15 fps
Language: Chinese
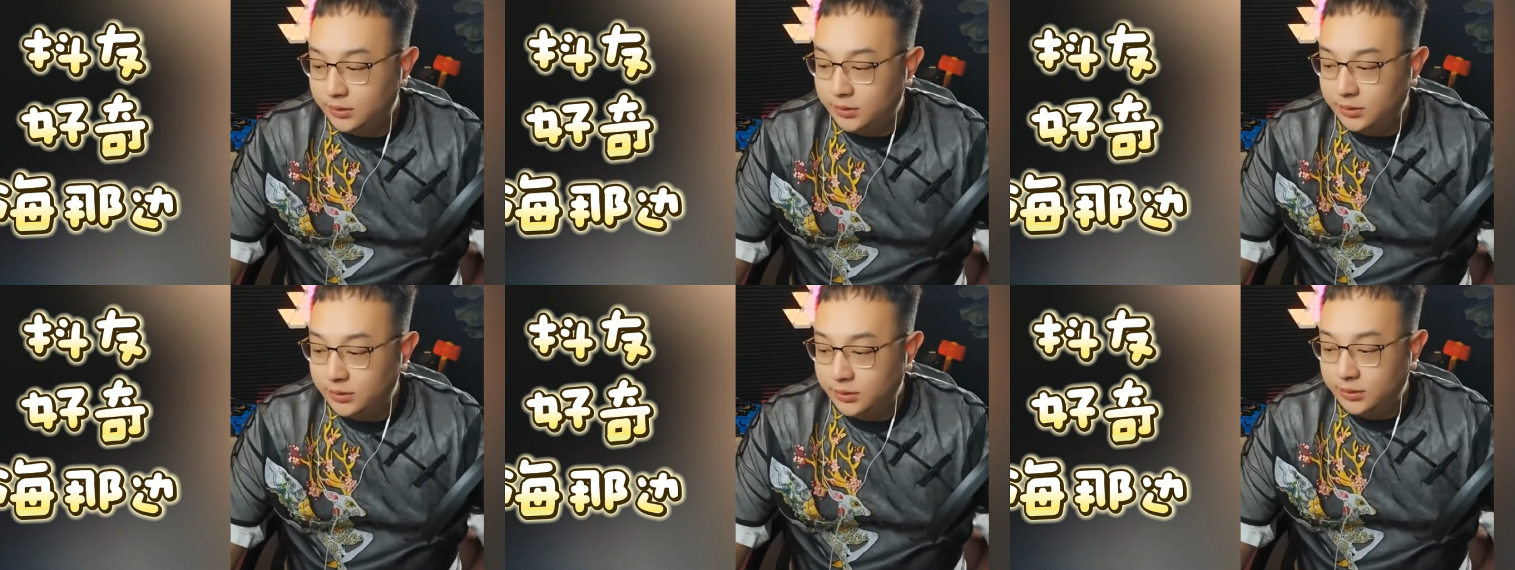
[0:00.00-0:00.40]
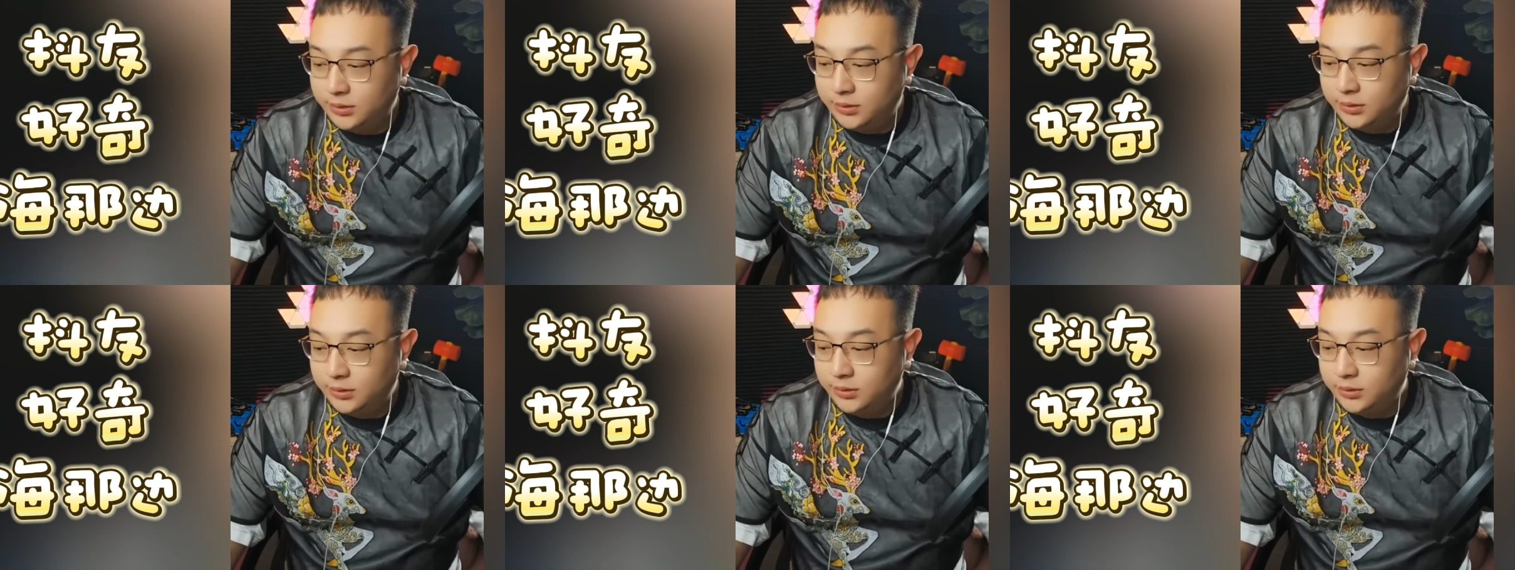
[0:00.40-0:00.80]
税
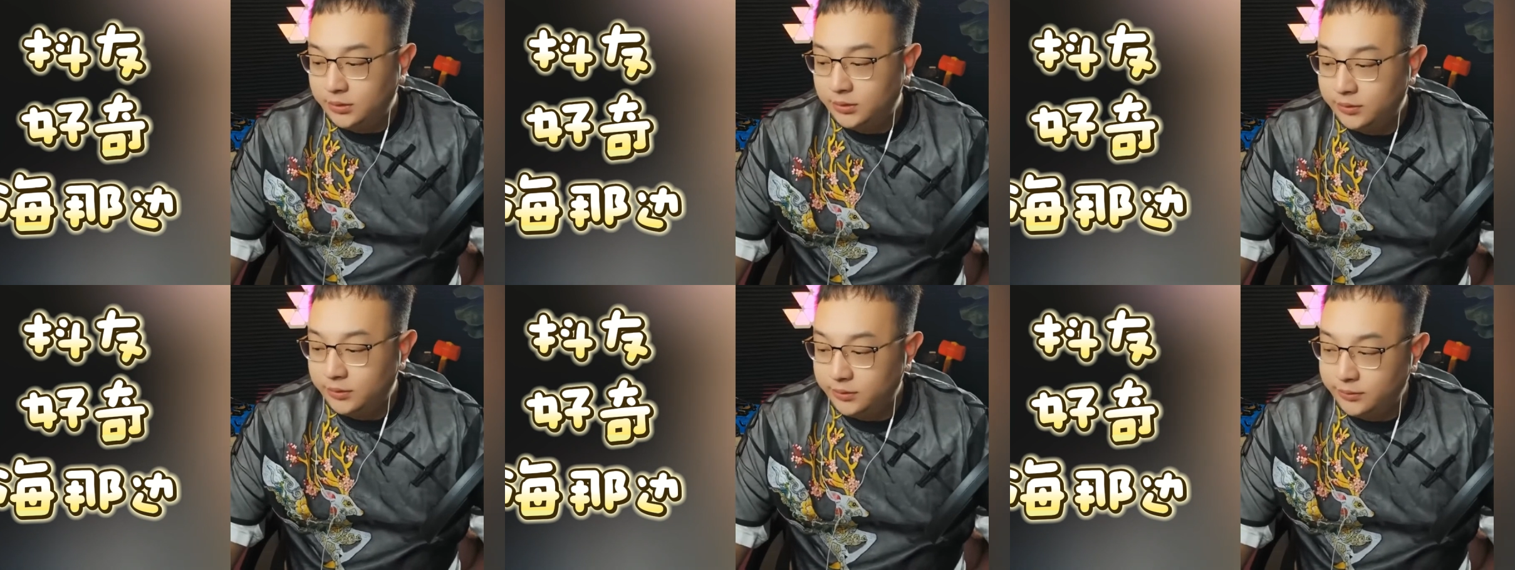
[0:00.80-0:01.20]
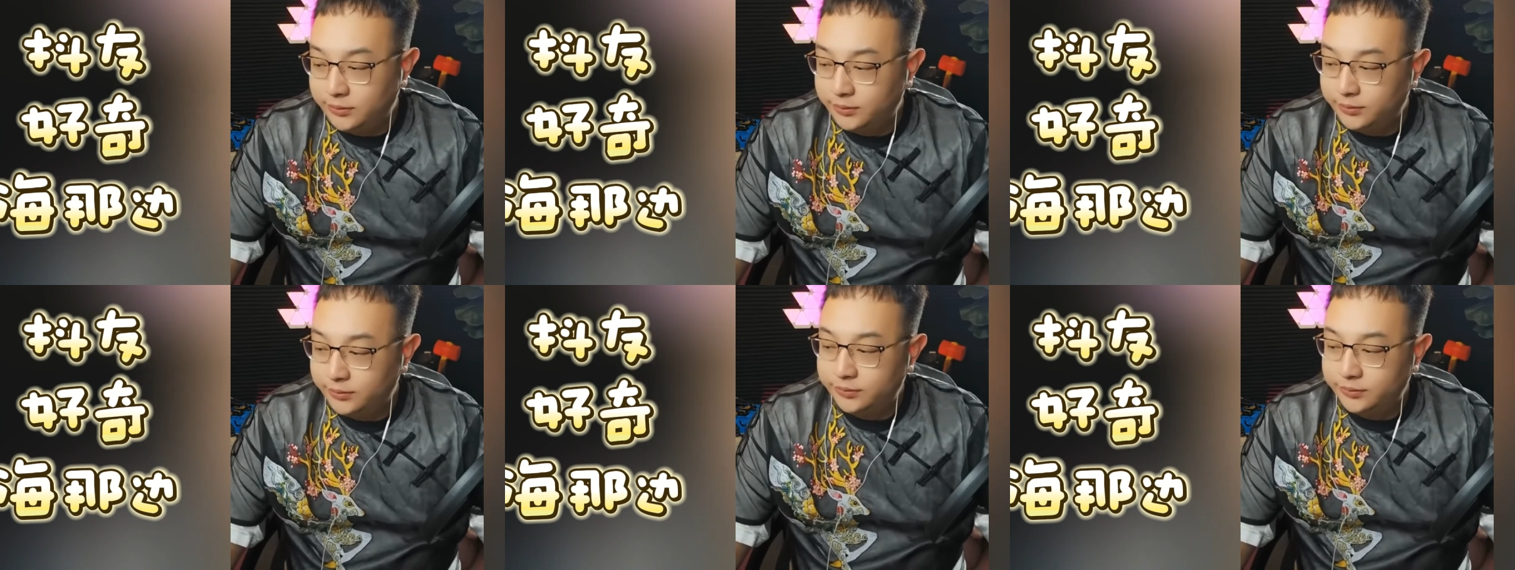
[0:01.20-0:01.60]
收，
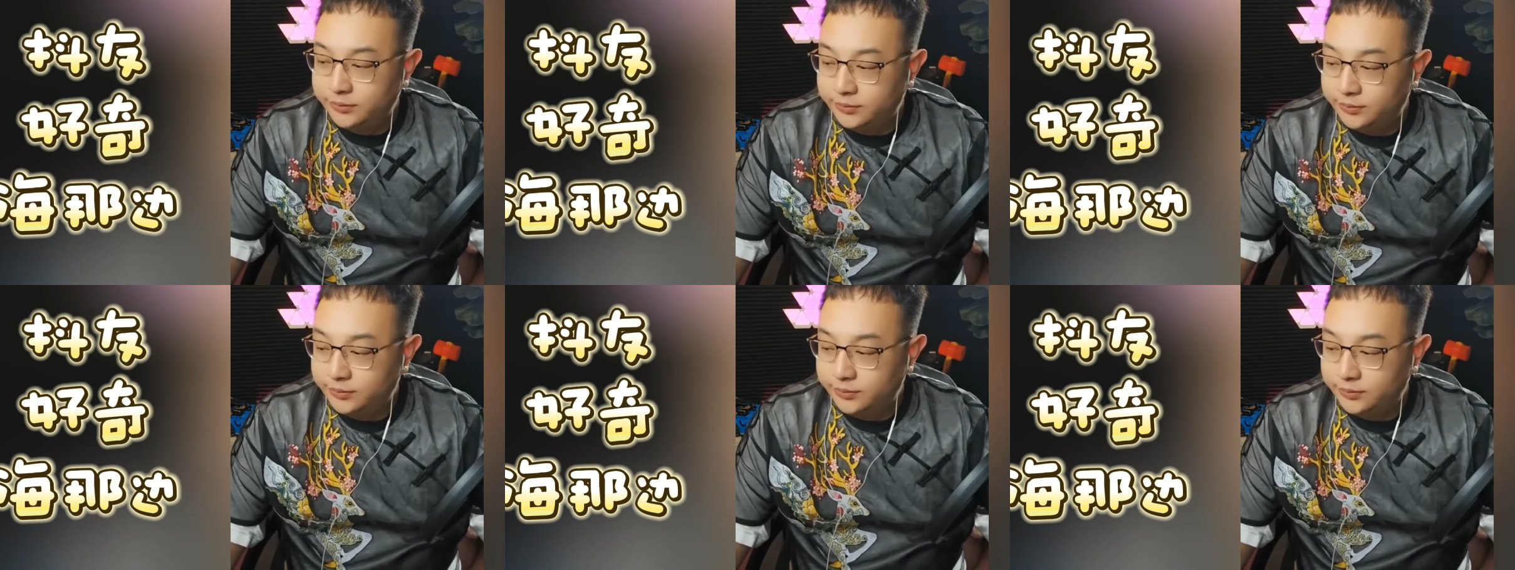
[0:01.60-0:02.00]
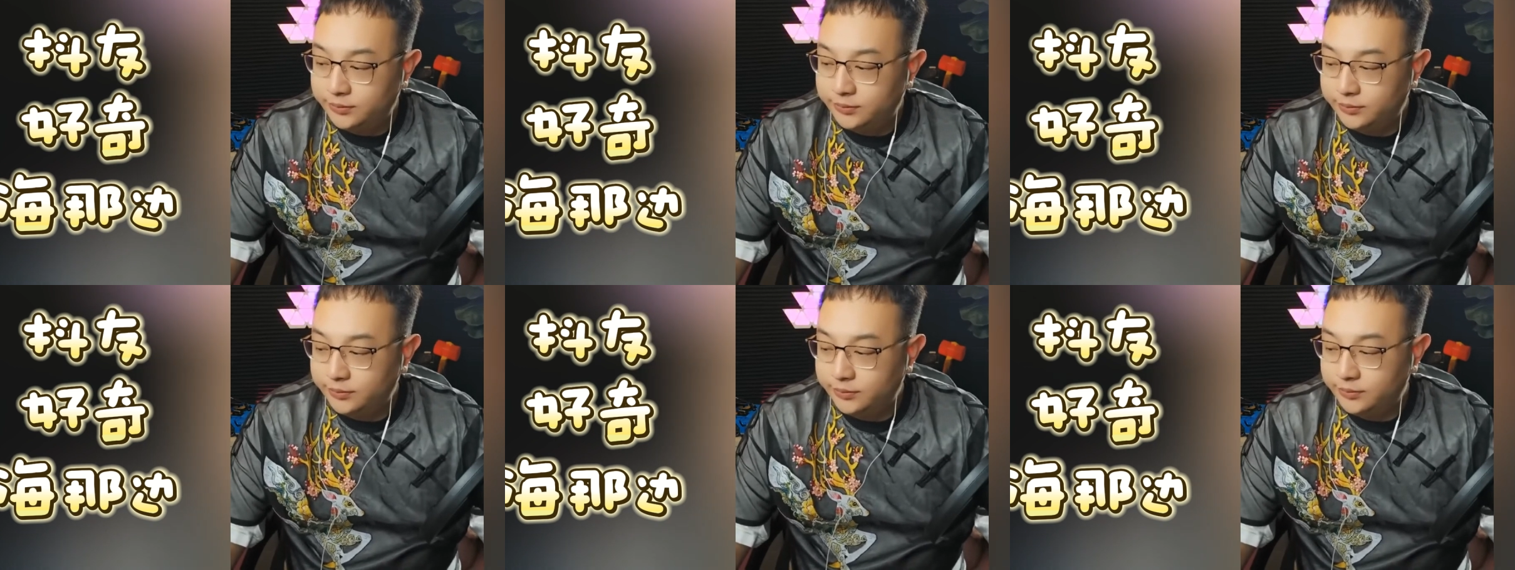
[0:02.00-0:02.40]

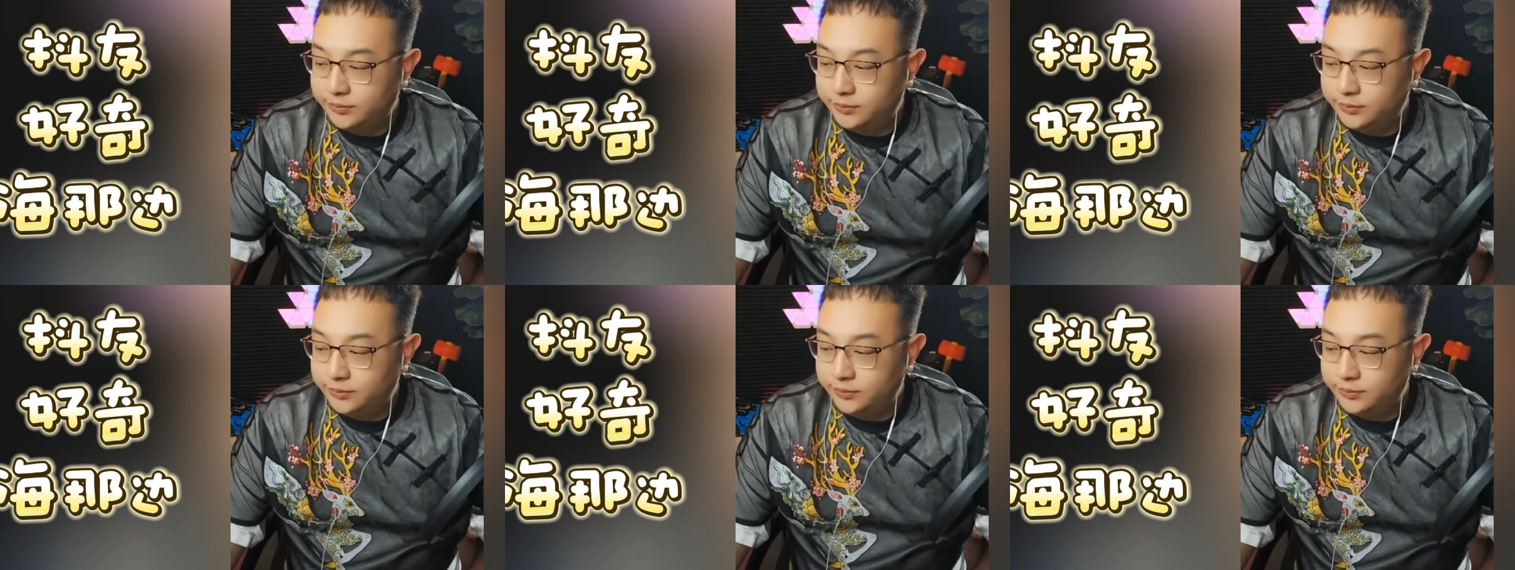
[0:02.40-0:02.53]
呃，